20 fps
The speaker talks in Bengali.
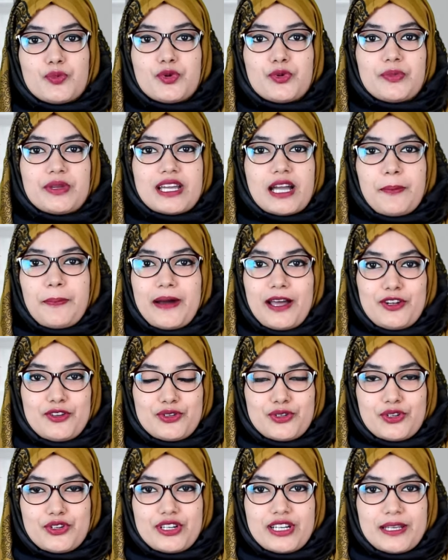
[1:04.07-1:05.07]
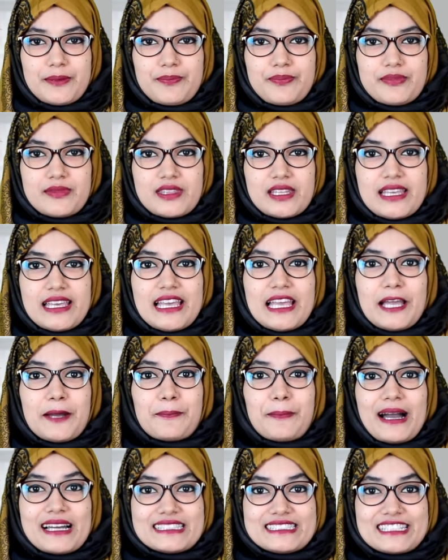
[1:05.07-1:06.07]
ভূমিকা পালন করে
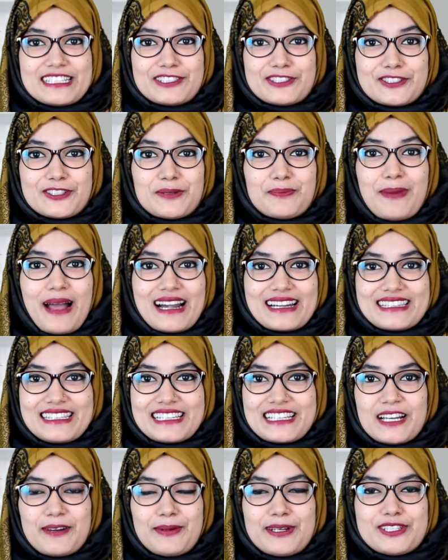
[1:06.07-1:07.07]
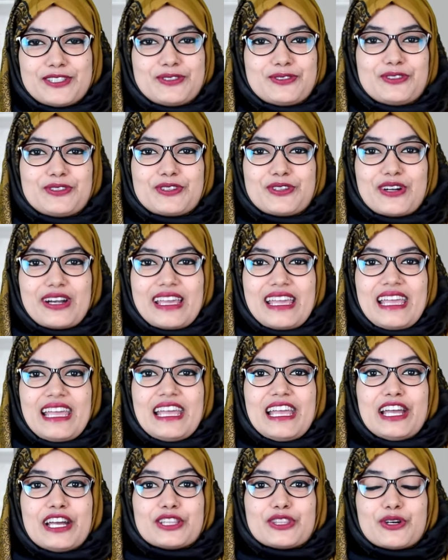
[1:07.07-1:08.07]
বাচ্চারা যখন বাড়তি খাবার শুরু করে
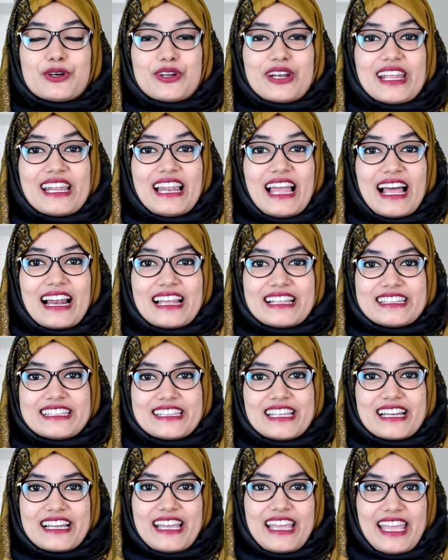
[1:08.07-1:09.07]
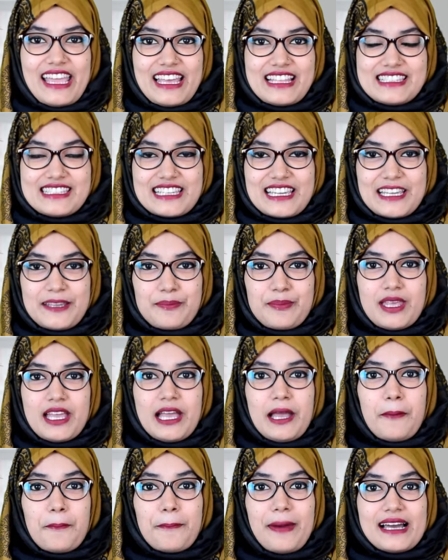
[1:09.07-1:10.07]
তখন এই লালাতে থাকে অ্যানজাইম
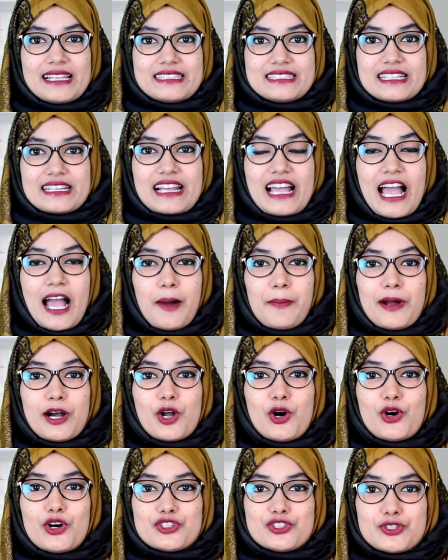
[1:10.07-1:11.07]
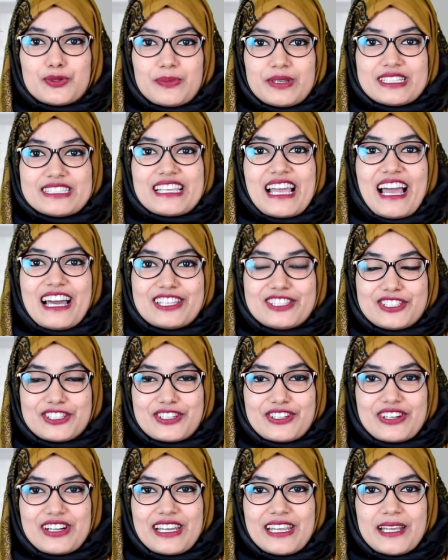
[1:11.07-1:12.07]
বাচ্চার খাবার হজমে সাহায্য
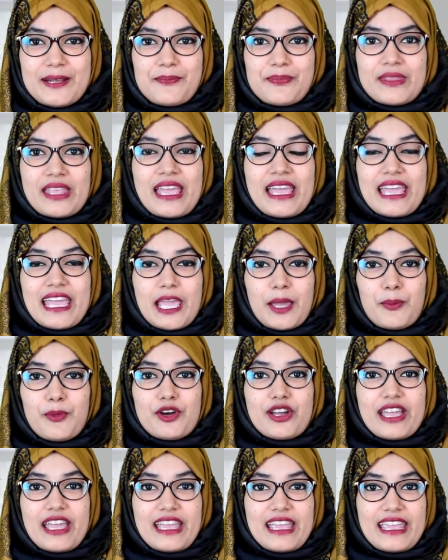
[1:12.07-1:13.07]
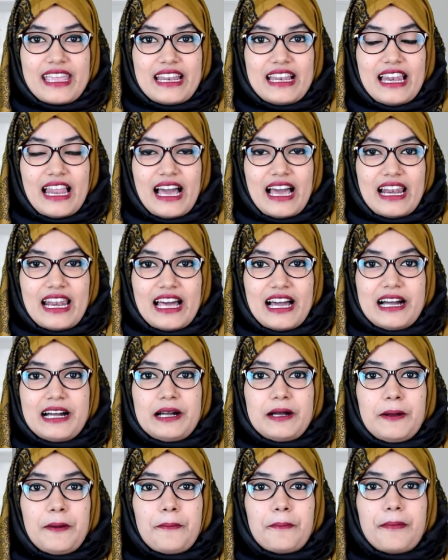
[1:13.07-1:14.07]
করে এবং এই লালা
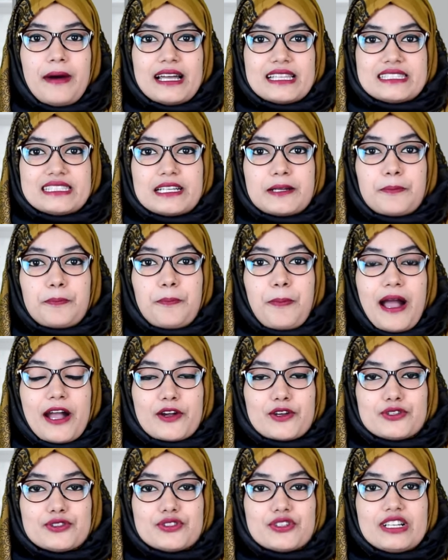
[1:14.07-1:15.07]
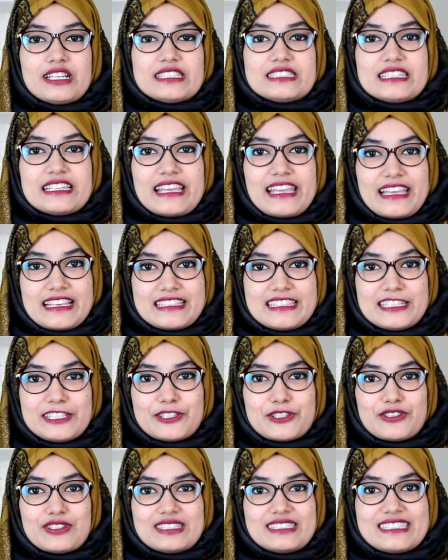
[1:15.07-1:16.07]
বাচ্চার পাকস্থলের যে এসিড
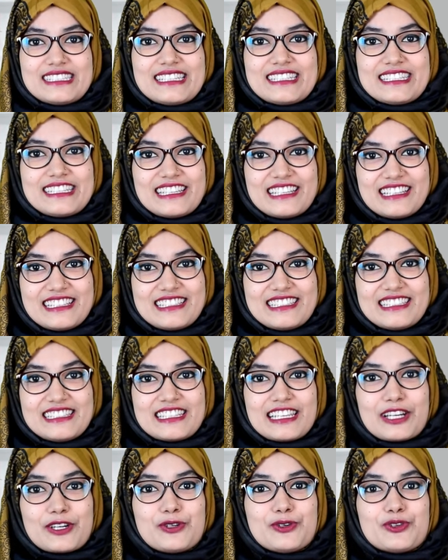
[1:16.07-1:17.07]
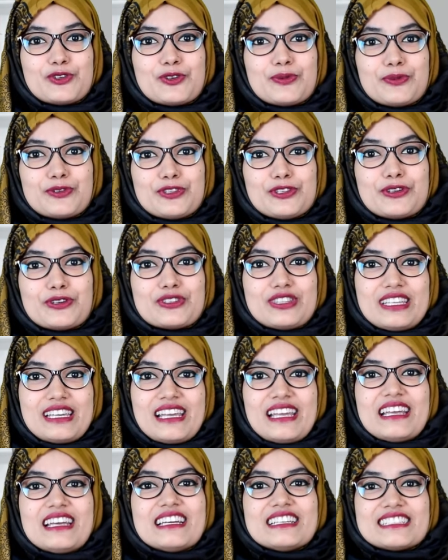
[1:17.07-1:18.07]
রয়েছে সেই এসিডকে ঘনীভূত হতে
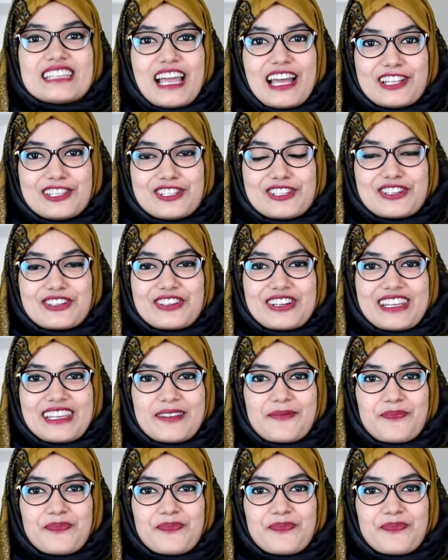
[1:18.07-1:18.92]
সাহায্য করে